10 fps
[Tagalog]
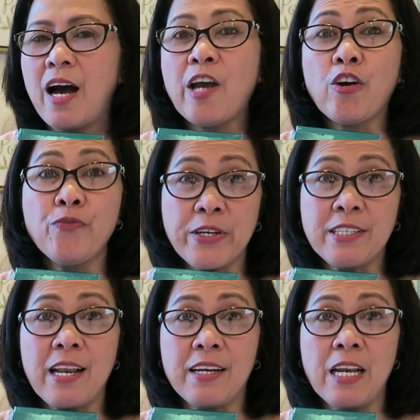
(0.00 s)
I
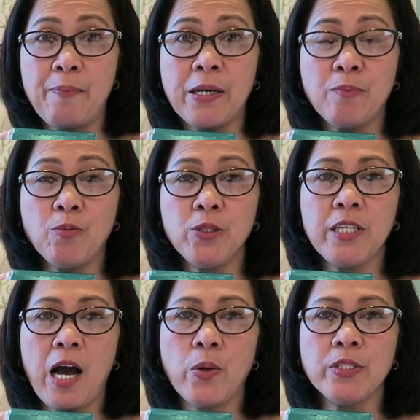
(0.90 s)
confess talaga na pag
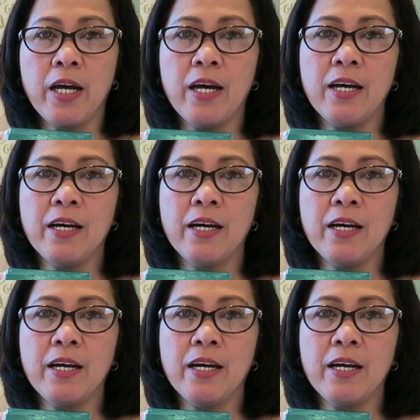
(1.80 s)
nagpupunta ako sa